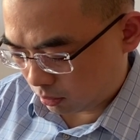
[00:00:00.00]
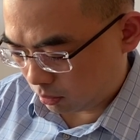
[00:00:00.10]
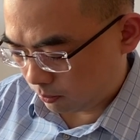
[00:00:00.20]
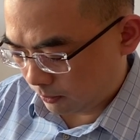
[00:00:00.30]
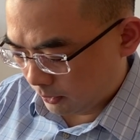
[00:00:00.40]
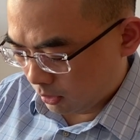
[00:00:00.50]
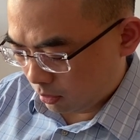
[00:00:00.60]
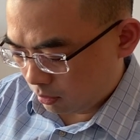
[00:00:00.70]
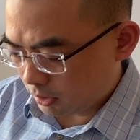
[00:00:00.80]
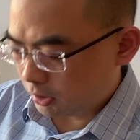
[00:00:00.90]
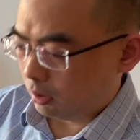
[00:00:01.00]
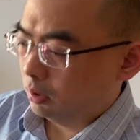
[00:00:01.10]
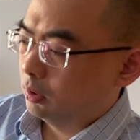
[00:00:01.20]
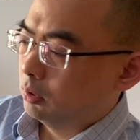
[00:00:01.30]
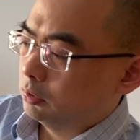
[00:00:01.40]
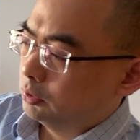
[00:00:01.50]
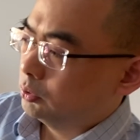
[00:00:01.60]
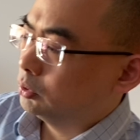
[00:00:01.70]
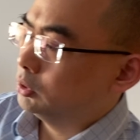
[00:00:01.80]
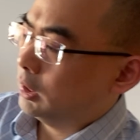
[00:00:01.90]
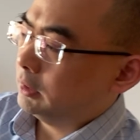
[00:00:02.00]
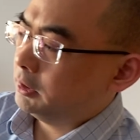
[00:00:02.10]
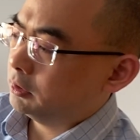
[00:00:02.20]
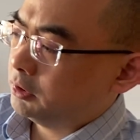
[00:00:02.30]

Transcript: 嗯，在这个。就是它这